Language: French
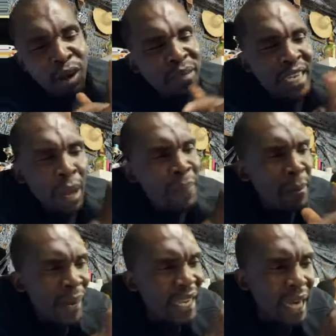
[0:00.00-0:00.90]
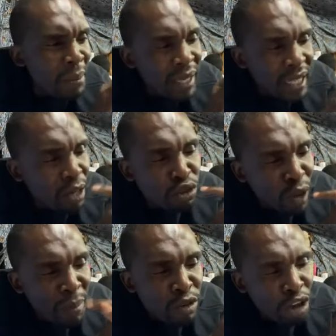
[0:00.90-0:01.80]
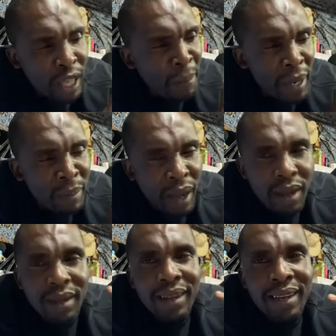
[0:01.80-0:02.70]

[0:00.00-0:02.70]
comme ça, ils n'appellent pas les grands maîtres là le soir. Minuit, on ne t'appelle pas. Hein?